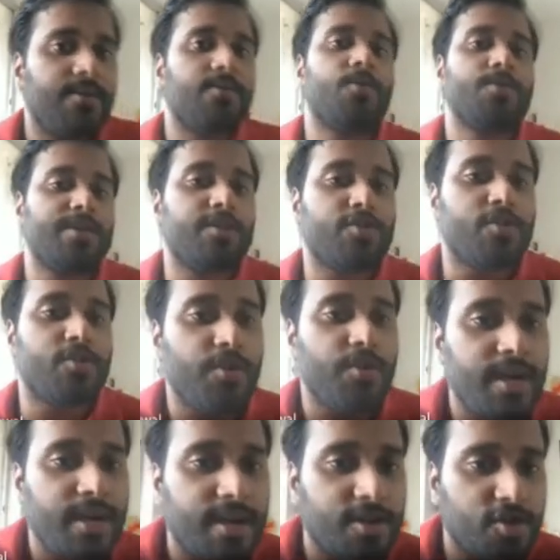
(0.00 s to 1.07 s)
होती है तुम लोग की
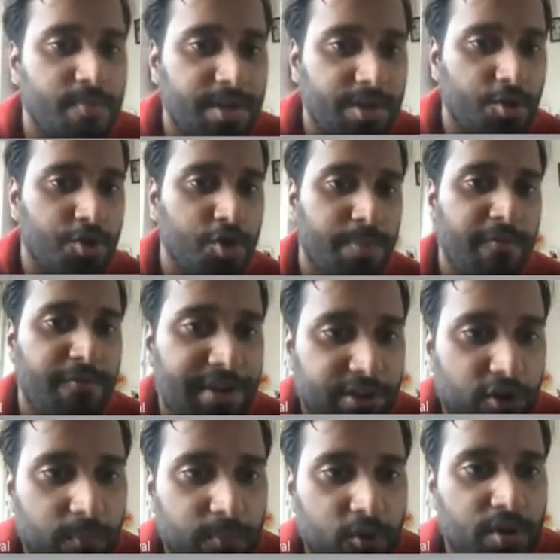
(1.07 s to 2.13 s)
अगर तुम्हें YouTube पे
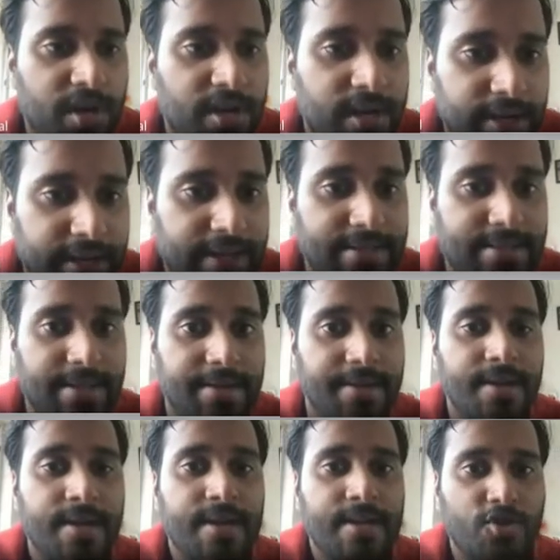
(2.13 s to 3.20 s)
वीडियो अपलोड करना नहीं आता है
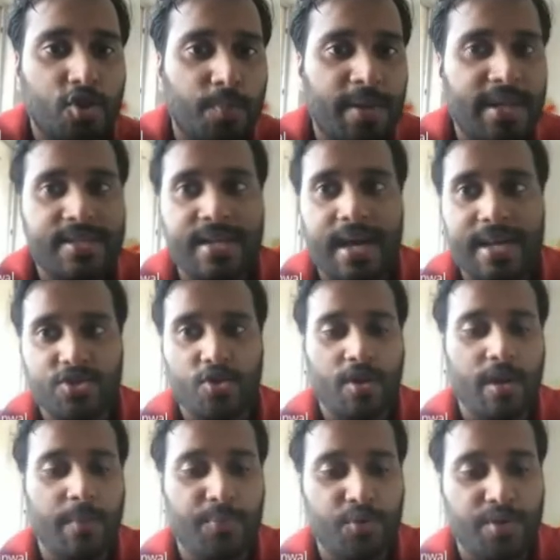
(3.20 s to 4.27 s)
तो प्लीज आस्क योर
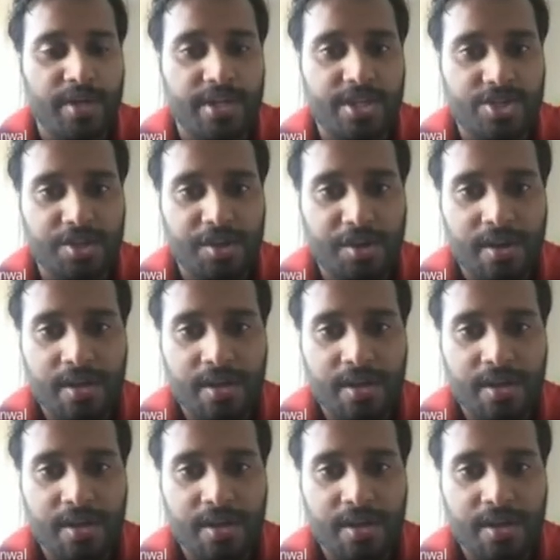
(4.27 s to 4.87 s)
कंप्यूटर टीचर